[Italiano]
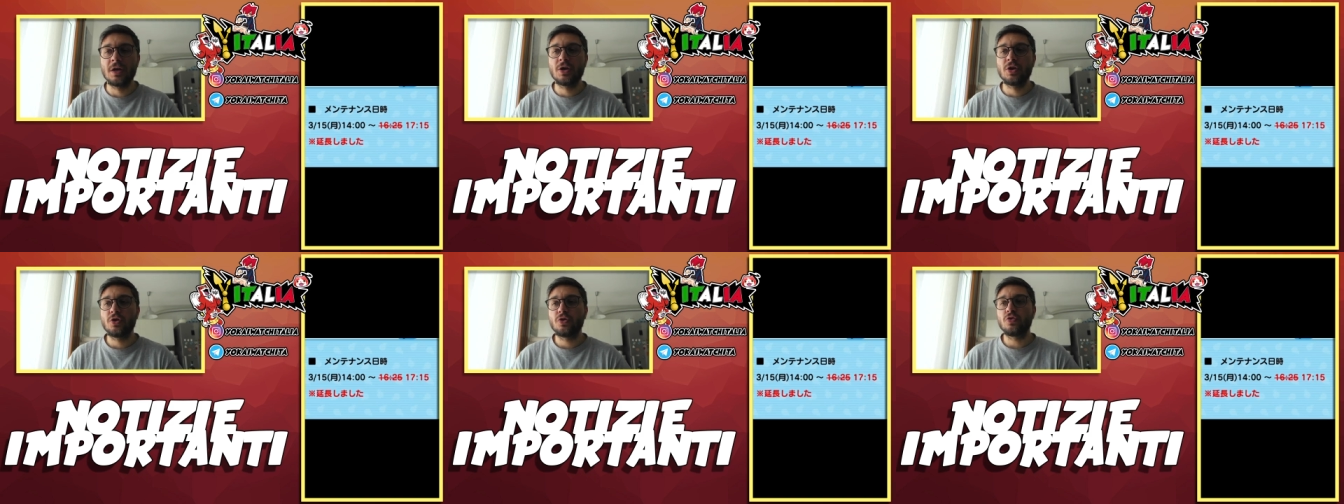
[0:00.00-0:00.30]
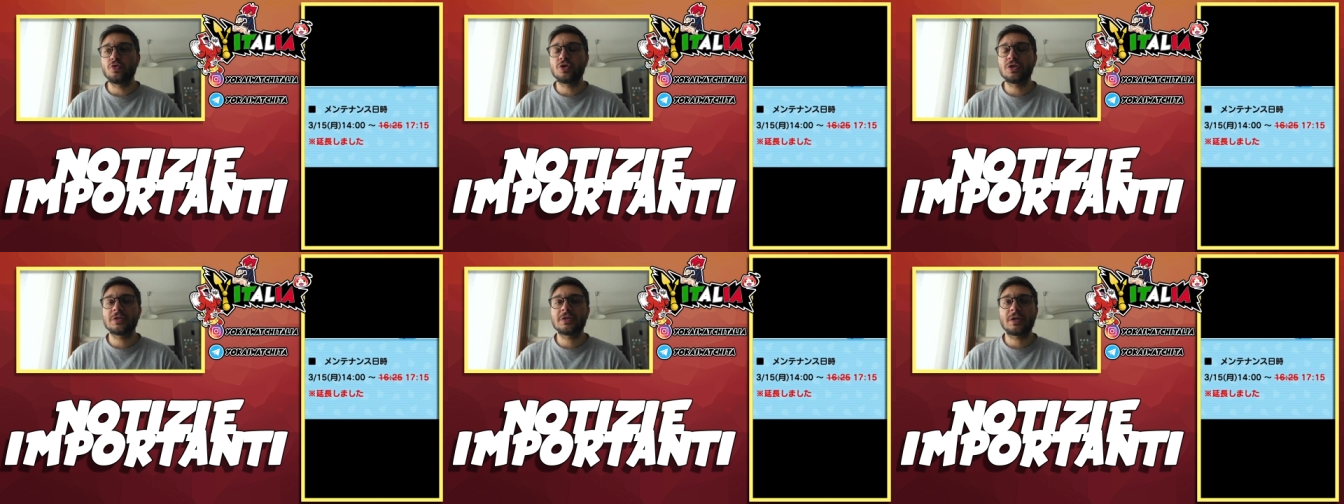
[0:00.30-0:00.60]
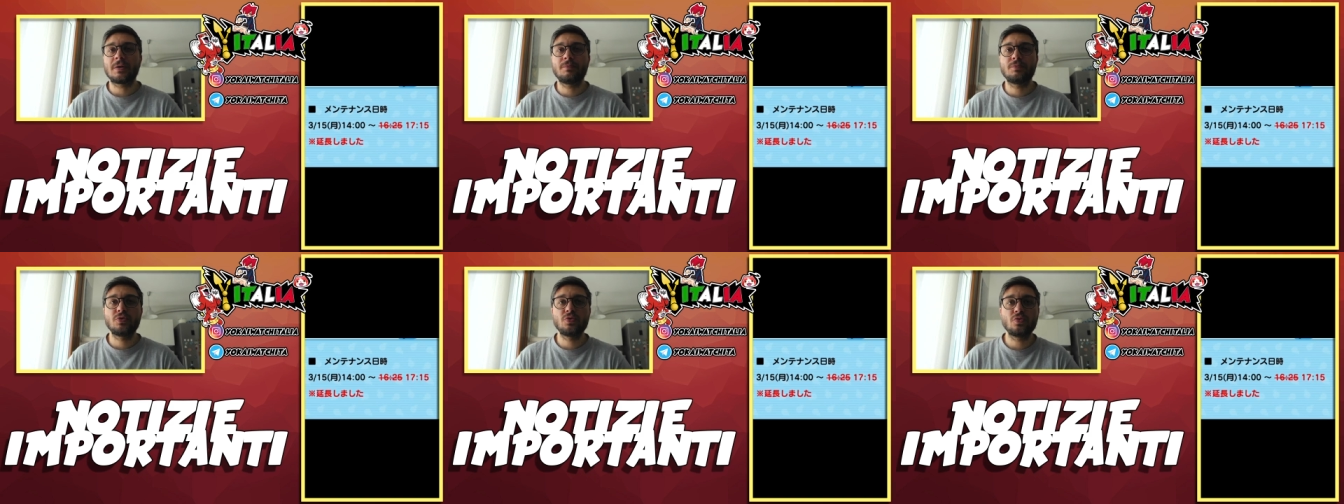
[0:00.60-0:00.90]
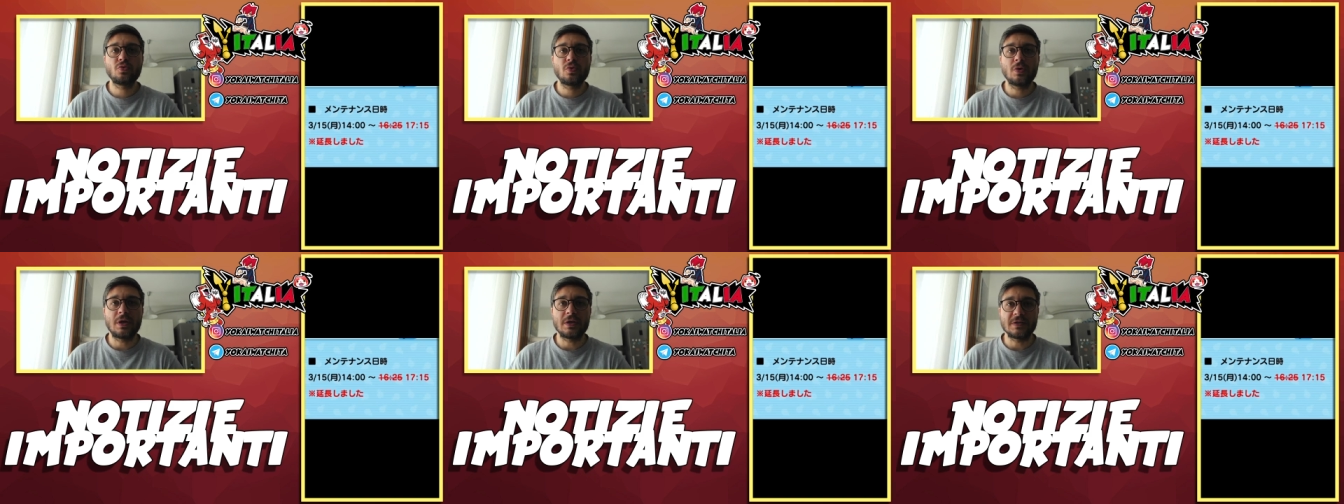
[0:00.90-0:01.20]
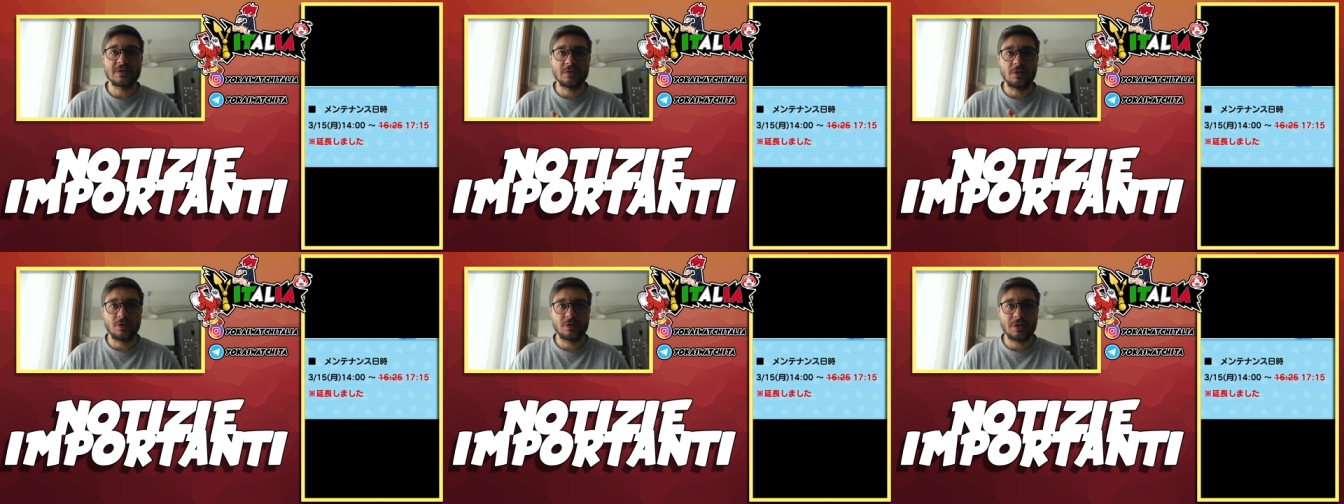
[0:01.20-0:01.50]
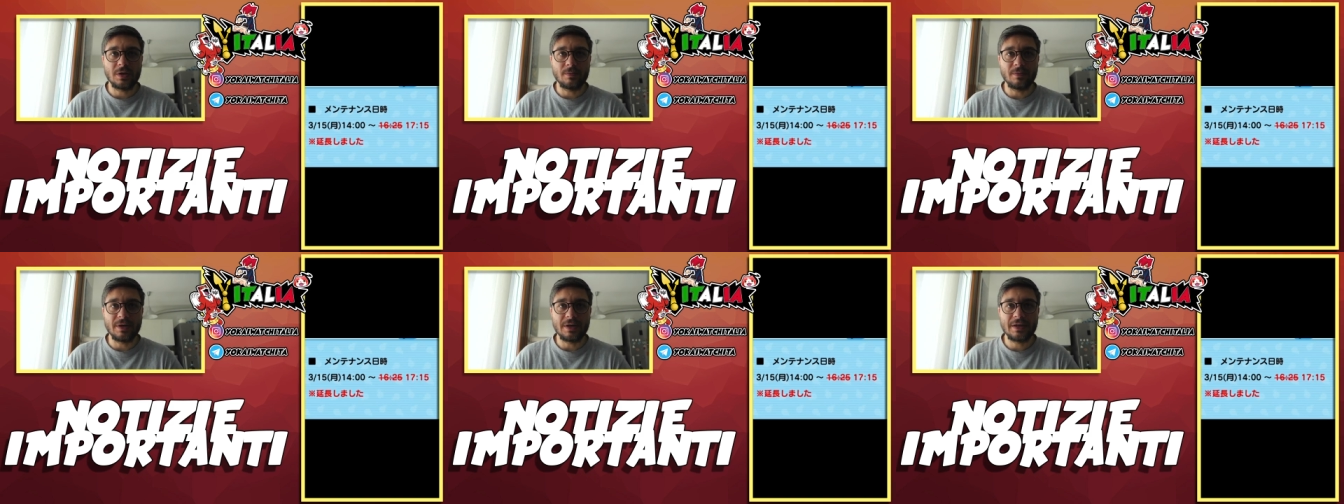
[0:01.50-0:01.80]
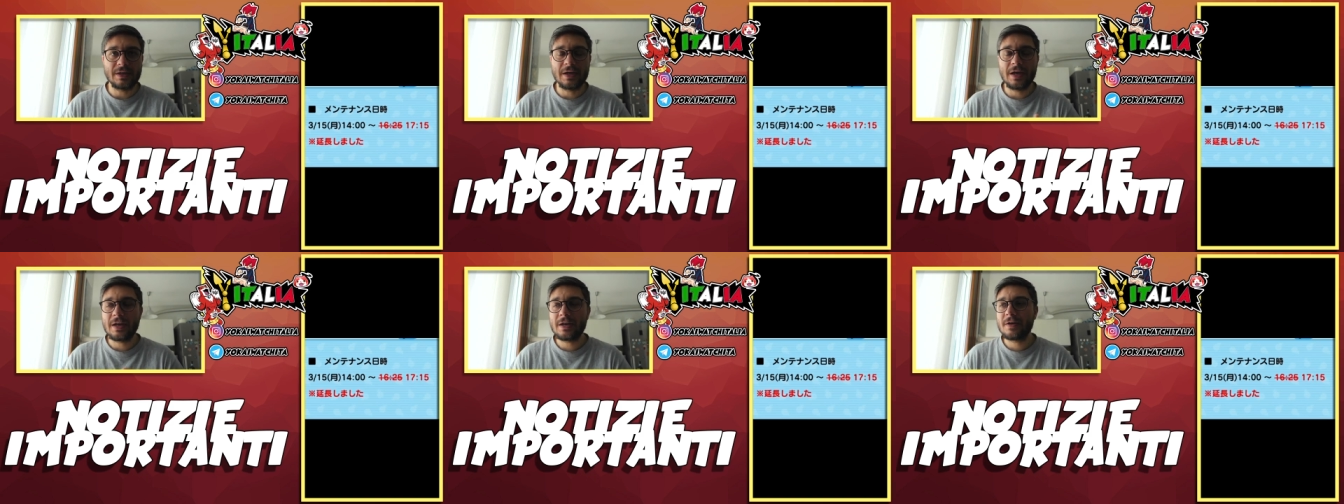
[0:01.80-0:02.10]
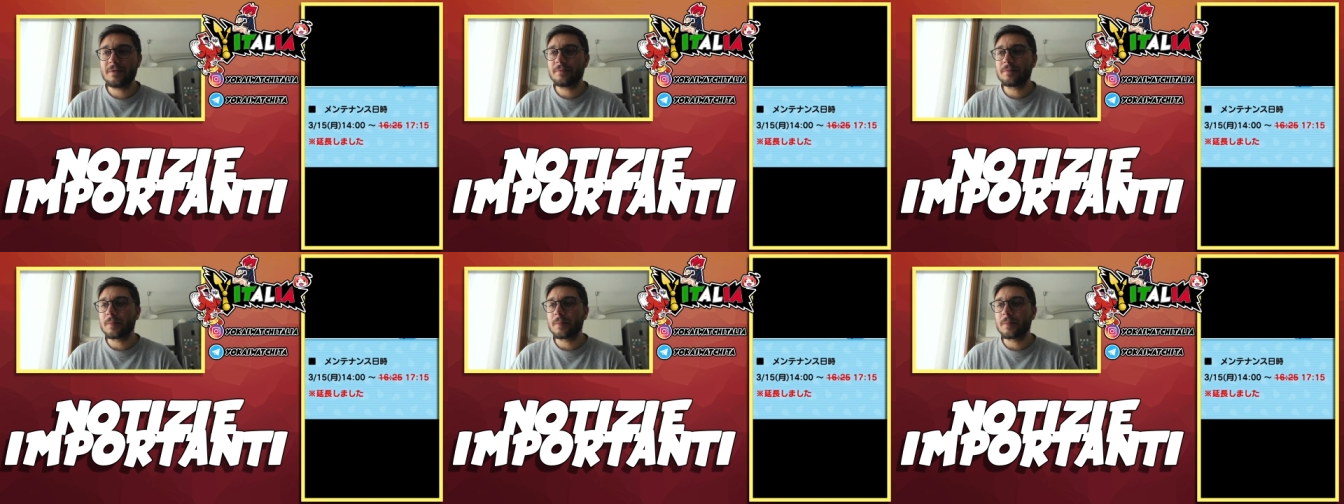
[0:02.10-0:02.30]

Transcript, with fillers: non ci sarà più la slot americana,